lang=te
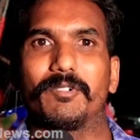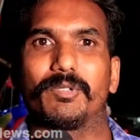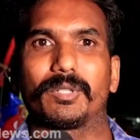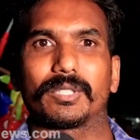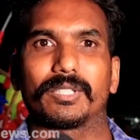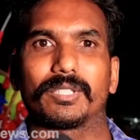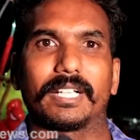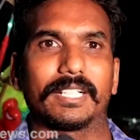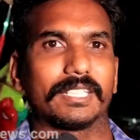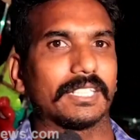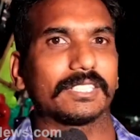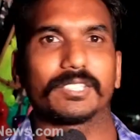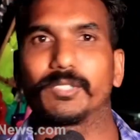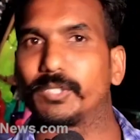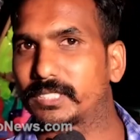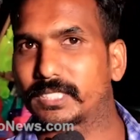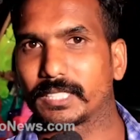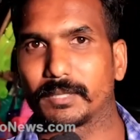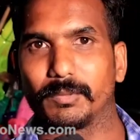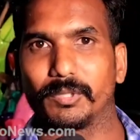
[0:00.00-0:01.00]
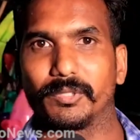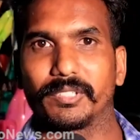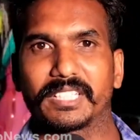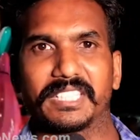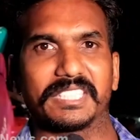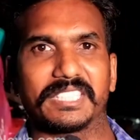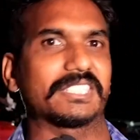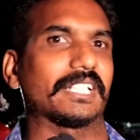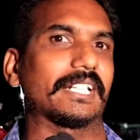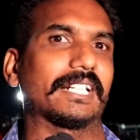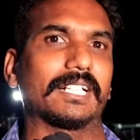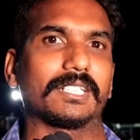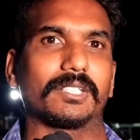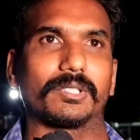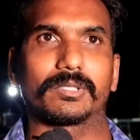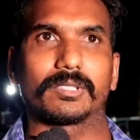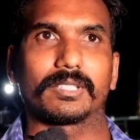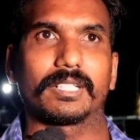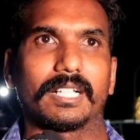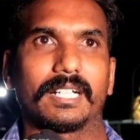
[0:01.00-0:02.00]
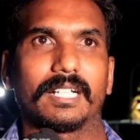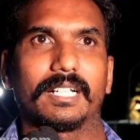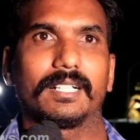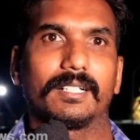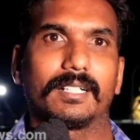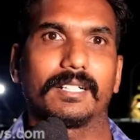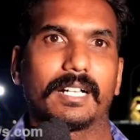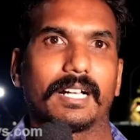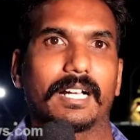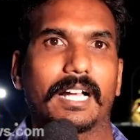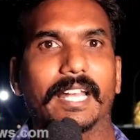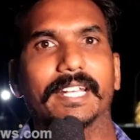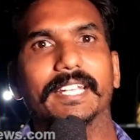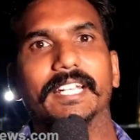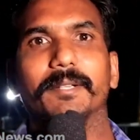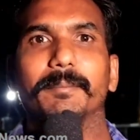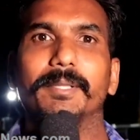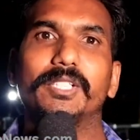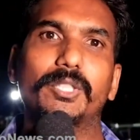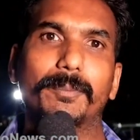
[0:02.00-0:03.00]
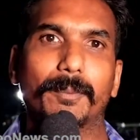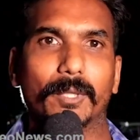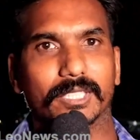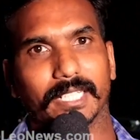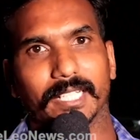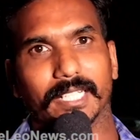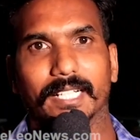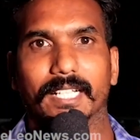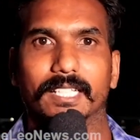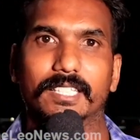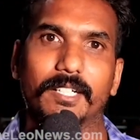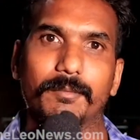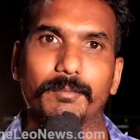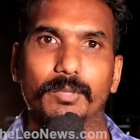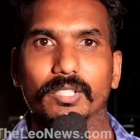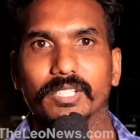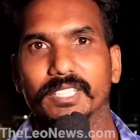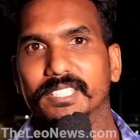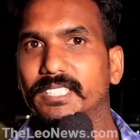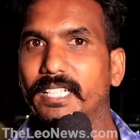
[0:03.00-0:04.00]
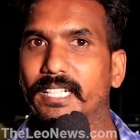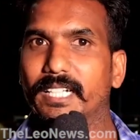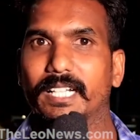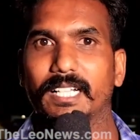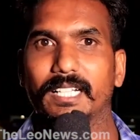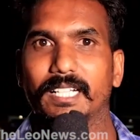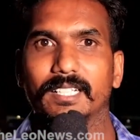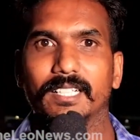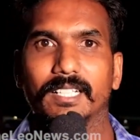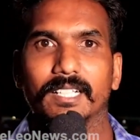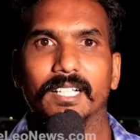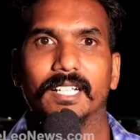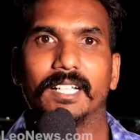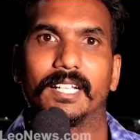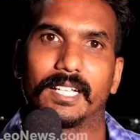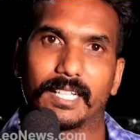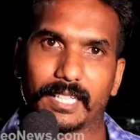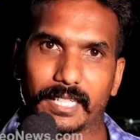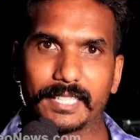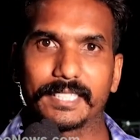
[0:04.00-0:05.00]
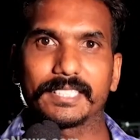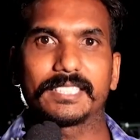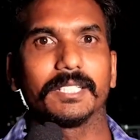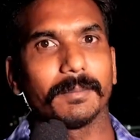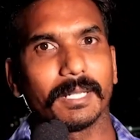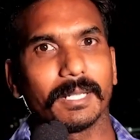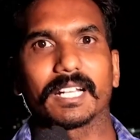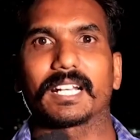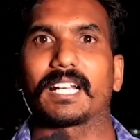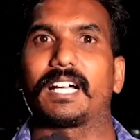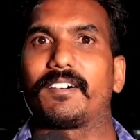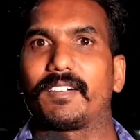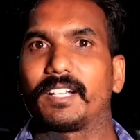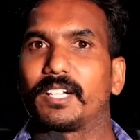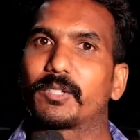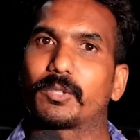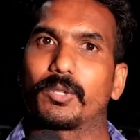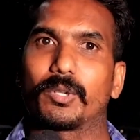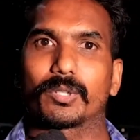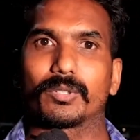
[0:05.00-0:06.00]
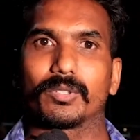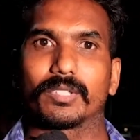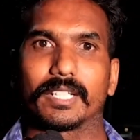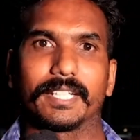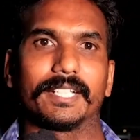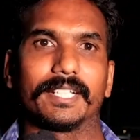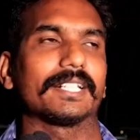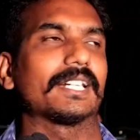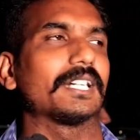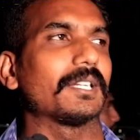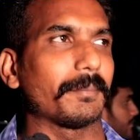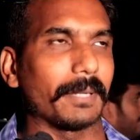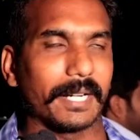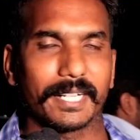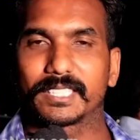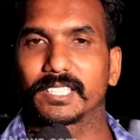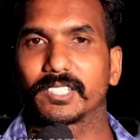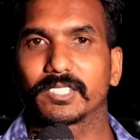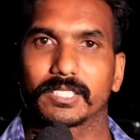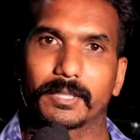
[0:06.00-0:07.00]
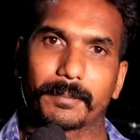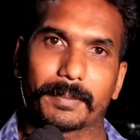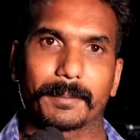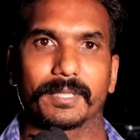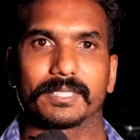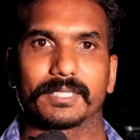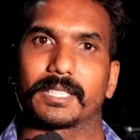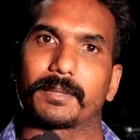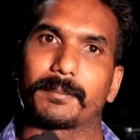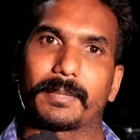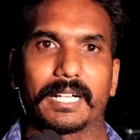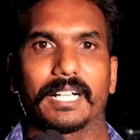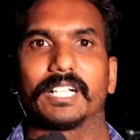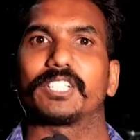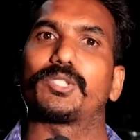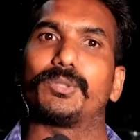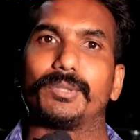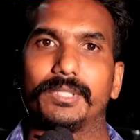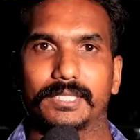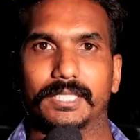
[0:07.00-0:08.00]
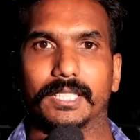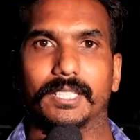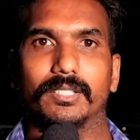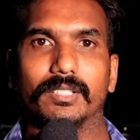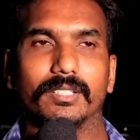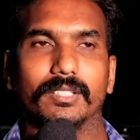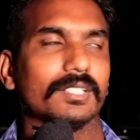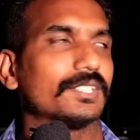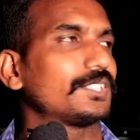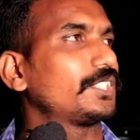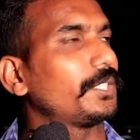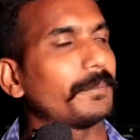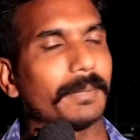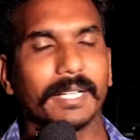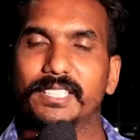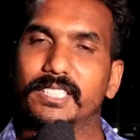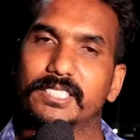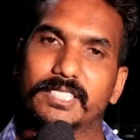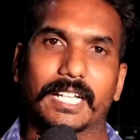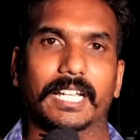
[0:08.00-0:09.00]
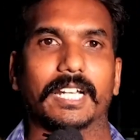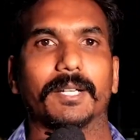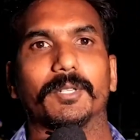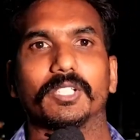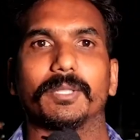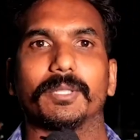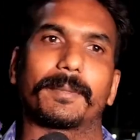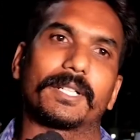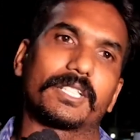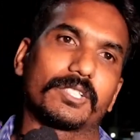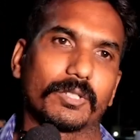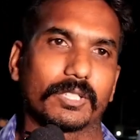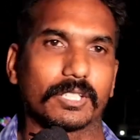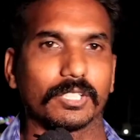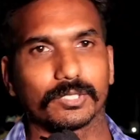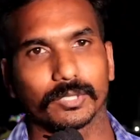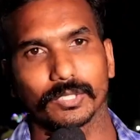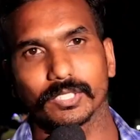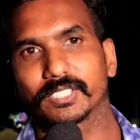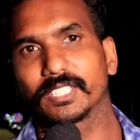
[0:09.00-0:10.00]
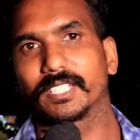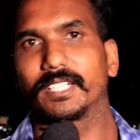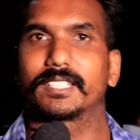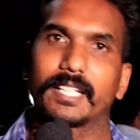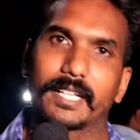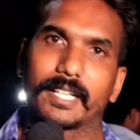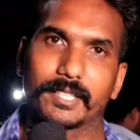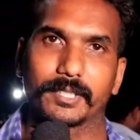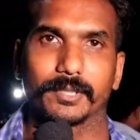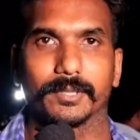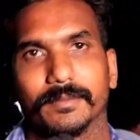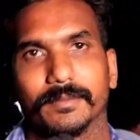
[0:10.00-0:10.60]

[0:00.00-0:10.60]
ఏముంటుందో అనేసి వచ్చాను మూవీకి నిజంగా చదువుతున్నా అన్నని మించిపోతాడు తమ్ముడు నిజంగా ఇలాంటి సినిమాలు రావాలని కోరుకుంటున్నాను ఎందుకంటే బయట జరుగుతున్న ప్రపంచాన్ని బాగా చూపించాడు సినిమా అయితే చాలా బాగుంది ప్రతి ఒక్కరు చూడొచ్చు అన్న థ్యాంక్